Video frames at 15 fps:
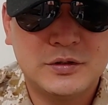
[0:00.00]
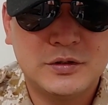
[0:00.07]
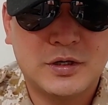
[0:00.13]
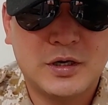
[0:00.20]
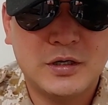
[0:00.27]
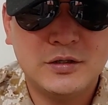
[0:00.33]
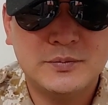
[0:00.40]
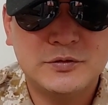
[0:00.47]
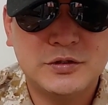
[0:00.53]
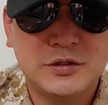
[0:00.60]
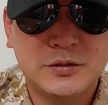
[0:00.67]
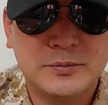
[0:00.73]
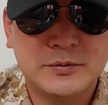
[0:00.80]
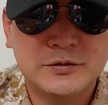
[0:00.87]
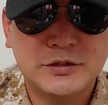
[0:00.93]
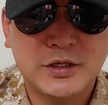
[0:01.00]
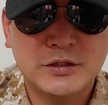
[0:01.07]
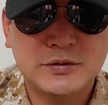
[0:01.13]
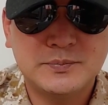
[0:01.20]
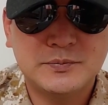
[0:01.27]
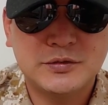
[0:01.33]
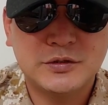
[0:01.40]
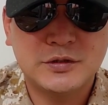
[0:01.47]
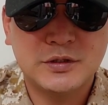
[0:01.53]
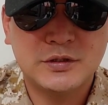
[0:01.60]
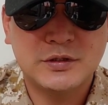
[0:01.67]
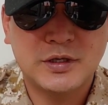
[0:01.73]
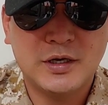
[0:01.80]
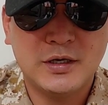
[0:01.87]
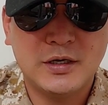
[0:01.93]
가급적이면
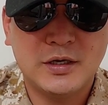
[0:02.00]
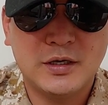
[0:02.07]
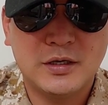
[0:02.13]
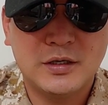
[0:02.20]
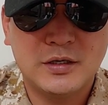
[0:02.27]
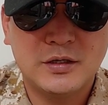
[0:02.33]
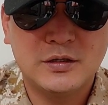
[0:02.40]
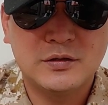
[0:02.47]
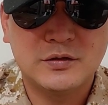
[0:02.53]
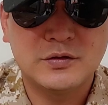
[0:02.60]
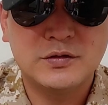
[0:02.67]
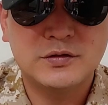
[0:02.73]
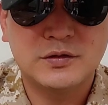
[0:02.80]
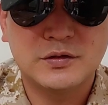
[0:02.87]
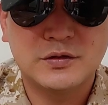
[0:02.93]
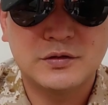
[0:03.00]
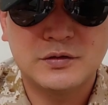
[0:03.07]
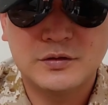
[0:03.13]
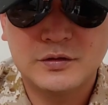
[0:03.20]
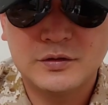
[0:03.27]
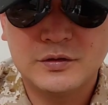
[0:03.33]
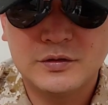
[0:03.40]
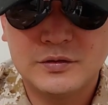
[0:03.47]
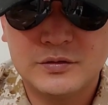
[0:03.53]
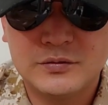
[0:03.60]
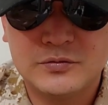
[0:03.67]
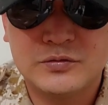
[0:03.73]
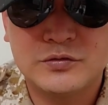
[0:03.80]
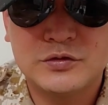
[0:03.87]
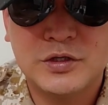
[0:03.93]
40% 안에 들어서 그런
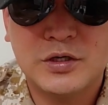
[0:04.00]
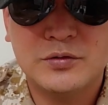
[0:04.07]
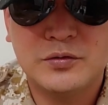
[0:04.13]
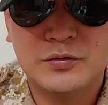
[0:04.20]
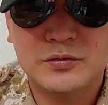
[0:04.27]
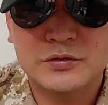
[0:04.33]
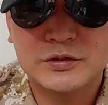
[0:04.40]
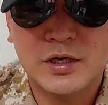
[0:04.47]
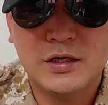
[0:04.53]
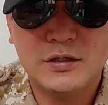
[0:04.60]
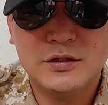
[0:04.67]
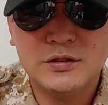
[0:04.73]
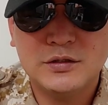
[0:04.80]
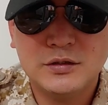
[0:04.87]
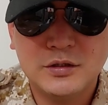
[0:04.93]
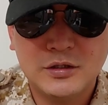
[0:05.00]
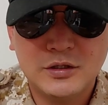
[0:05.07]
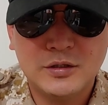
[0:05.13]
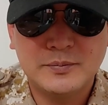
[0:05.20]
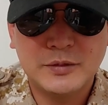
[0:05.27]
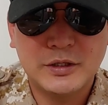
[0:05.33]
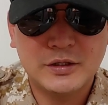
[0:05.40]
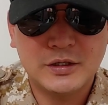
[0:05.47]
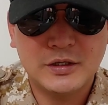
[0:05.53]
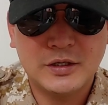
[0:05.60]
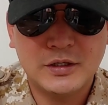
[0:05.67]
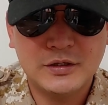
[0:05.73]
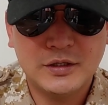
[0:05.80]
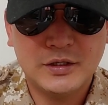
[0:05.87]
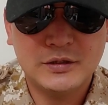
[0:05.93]
군사교육 상을 받아야
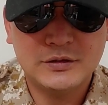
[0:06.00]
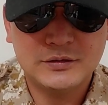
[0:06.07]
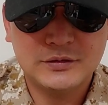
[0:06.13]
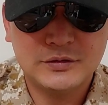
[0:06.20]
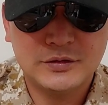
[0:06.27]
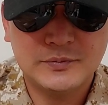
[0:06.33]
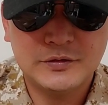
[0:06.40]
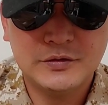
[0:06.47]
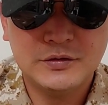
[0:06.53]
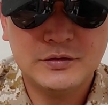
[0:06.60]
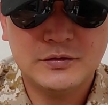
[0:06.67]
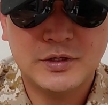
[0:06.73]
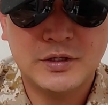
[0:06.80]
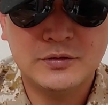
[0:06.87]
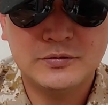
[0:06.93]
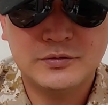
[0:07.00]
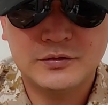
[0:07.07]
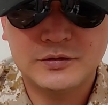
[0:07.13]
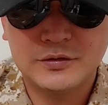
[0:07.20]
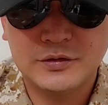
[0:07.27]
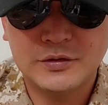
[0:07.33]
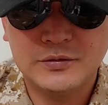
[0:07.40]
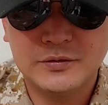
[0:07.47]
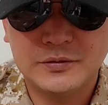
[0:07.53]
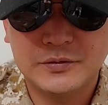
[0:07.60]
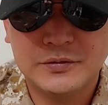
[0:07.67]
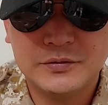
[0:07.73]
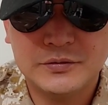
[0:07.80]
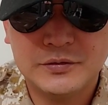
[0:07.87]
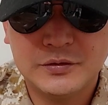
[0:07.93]
한다는 점을 강조를
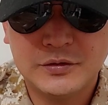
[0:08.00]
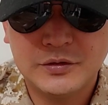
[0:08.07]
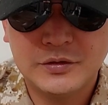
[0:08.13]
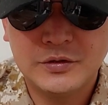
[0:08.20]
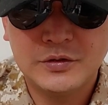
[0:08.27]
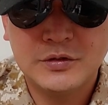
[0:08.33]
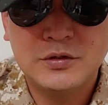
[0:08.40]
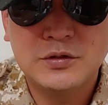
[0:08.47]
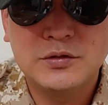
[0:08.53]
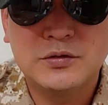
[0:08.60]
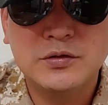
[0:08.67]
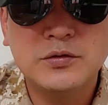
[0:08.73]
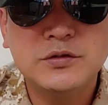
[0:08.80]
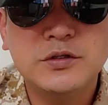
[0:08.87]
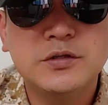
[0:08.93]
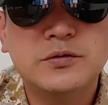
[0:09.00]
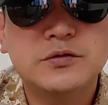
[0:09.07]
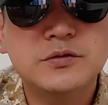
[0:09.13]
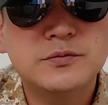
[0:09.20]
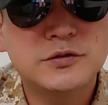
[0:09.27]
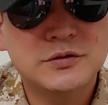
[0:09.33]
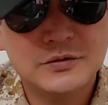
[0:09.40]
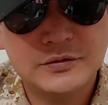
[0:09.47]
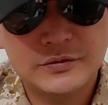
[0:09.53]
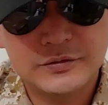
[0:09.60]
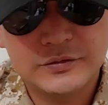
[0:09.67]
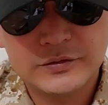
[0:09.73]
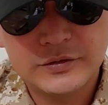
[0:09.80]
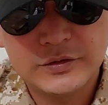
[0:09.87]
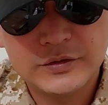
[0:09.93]
드리고요. 그리고 이제
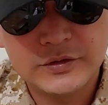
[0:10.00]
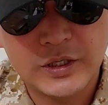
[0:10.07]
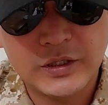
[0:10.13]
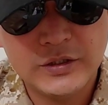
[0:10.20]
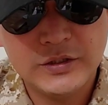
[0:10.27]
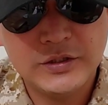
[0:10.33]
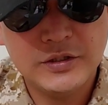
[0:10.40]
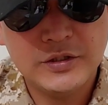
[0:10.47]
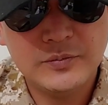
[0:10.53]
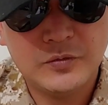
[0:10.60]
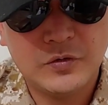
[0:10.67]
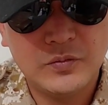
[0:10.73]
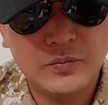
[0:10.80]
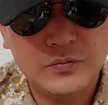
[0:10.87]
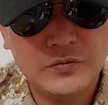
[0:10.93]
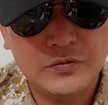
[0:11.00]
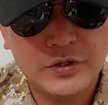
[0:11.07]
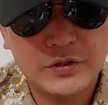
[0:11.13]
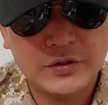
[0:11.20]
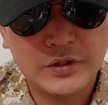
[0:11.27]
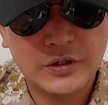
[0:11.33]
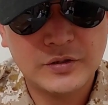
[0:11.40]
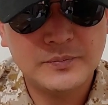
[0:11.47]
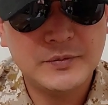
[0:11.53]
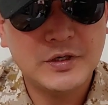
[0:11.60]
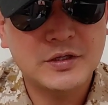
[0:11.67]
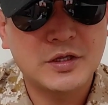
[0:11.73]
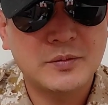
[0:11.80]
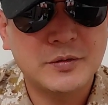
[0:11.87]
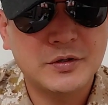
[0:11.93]
요즘은 장기 복무에 어떻게
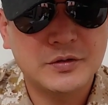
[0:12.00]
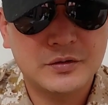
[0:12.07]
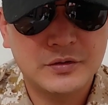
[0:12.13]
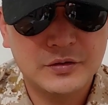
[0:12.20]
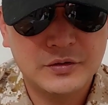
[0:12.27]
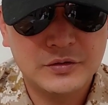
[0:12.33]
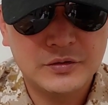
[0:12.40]
선발이 되면